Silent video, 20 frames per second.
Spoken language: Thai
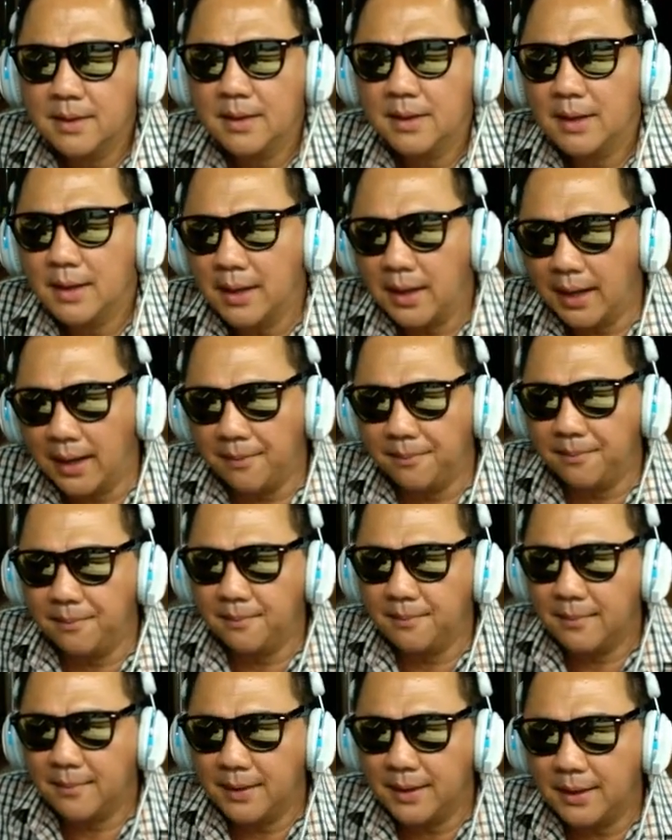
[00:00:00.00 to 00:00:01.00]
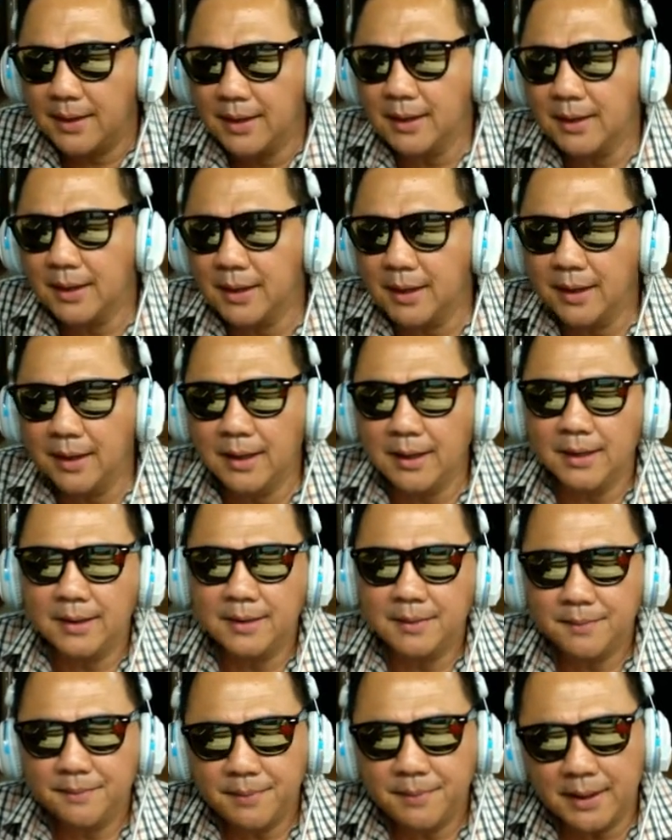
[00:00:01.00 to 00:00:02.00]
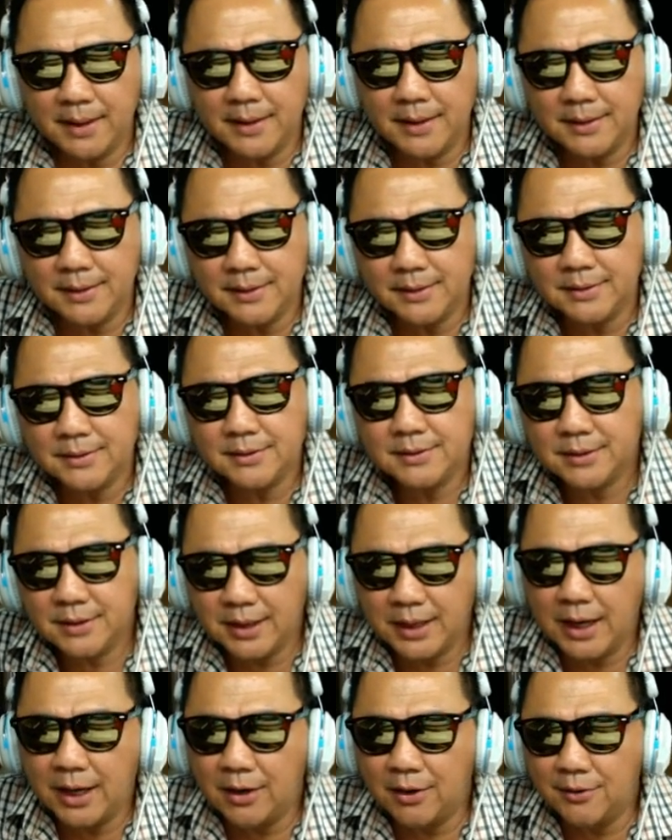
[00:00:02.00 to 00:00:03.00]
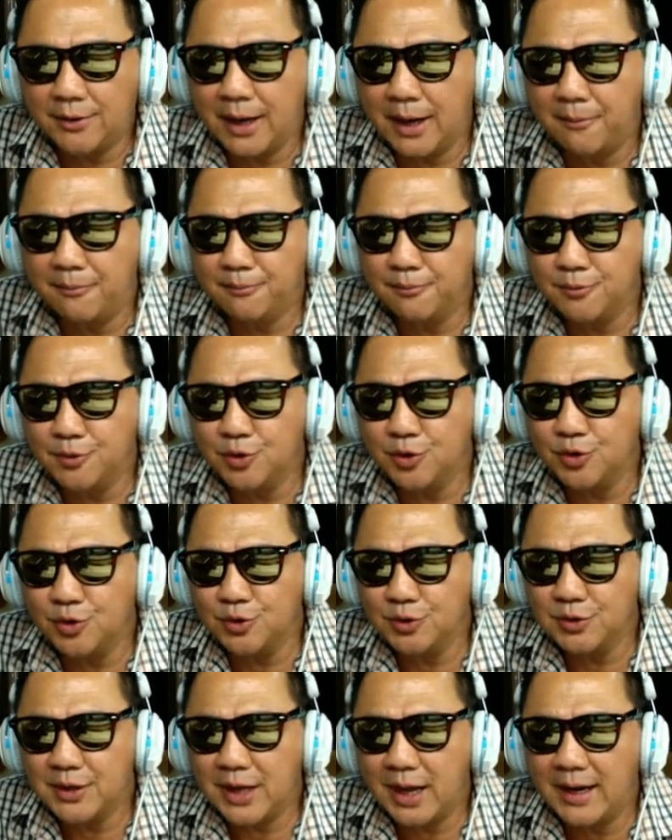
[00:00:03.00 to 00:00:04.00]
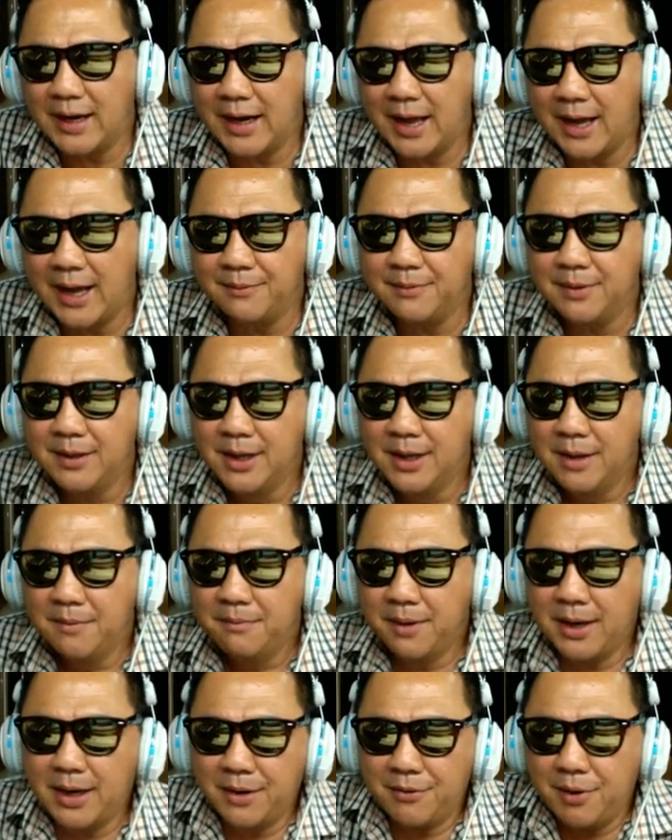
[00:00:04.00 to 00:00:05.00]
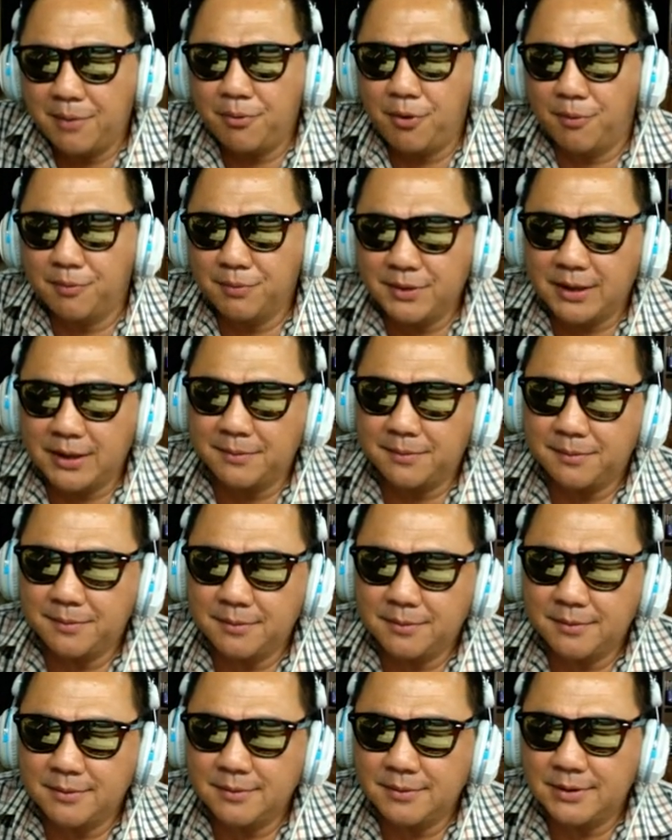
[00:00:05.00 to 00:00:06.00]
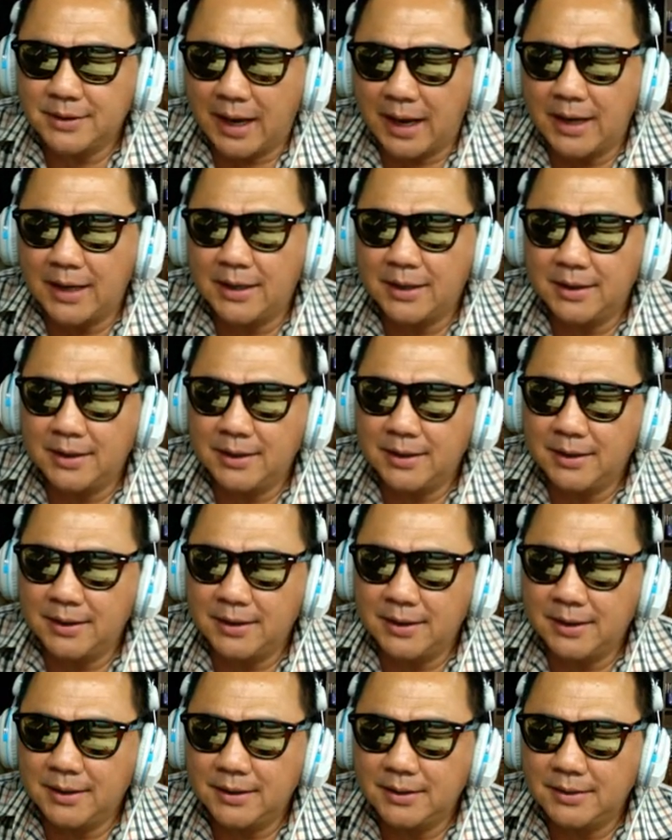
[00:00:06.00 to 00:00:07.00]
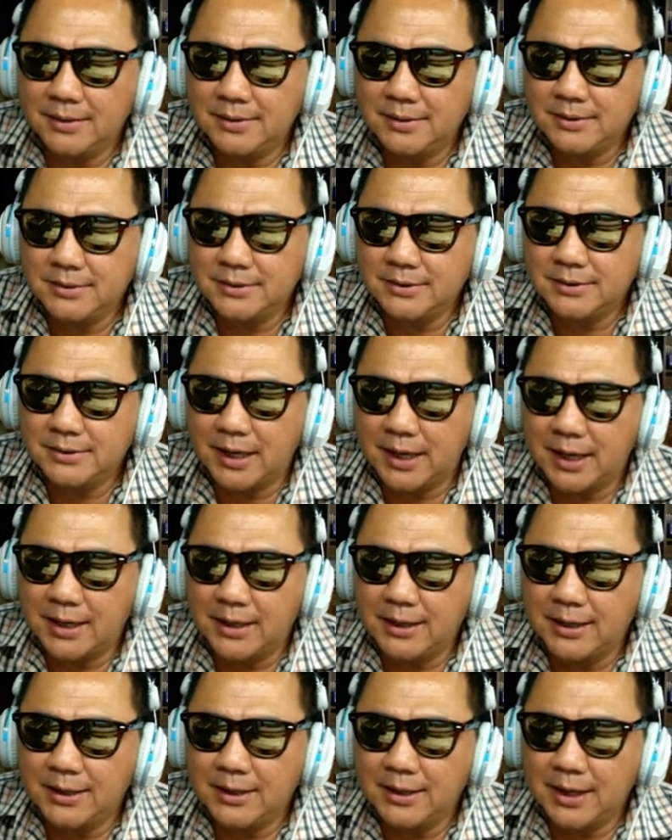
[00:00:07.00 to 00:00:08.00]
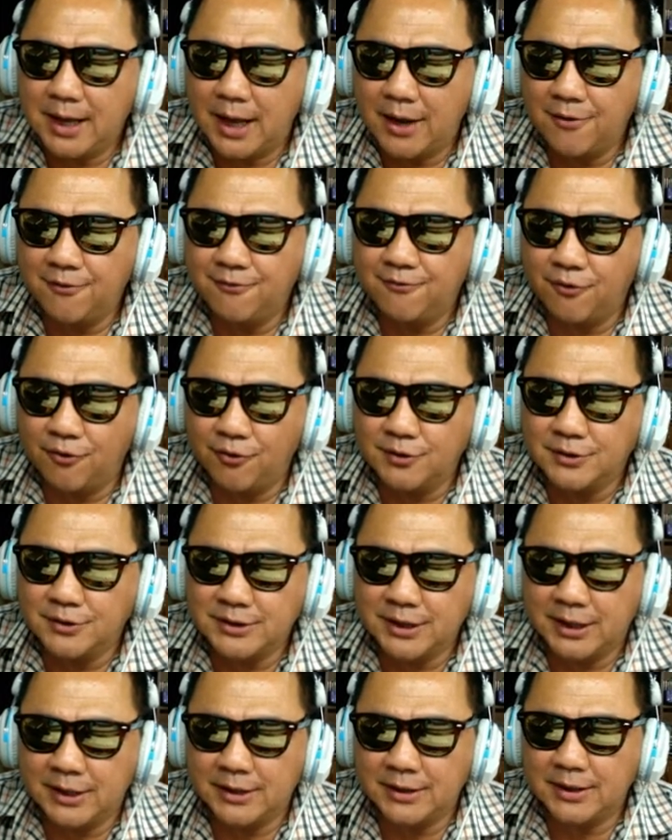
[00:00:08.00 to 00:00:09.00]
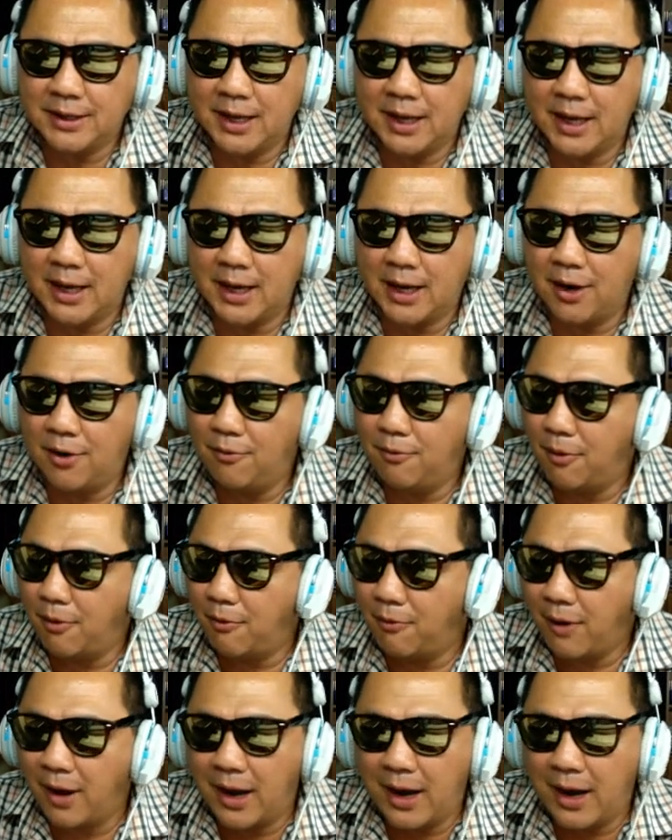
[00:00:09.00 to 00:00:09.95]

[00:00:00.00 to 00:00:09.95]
ครับและนั่นก็เป็นที่เราดำอยู่ใต้น้ำบังเอิญว่าผมติดใช้ใช้ ไอโฟนเซเว่น นะฮะเขาบอกว่า